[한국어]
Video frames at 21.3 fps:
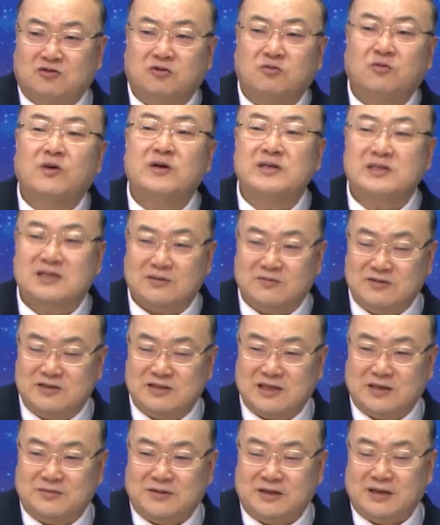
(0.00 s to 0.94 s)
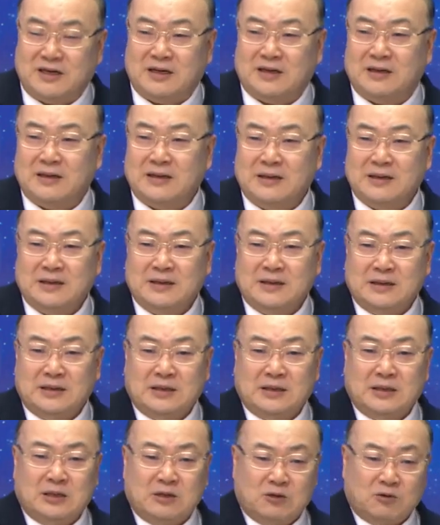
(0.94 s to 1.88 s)
두 번째 문제입니다.
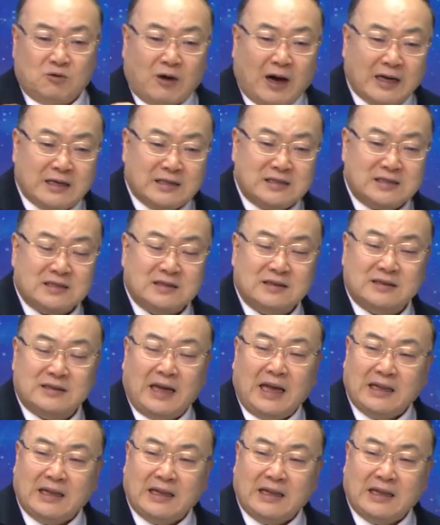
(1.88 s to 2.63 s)
관측을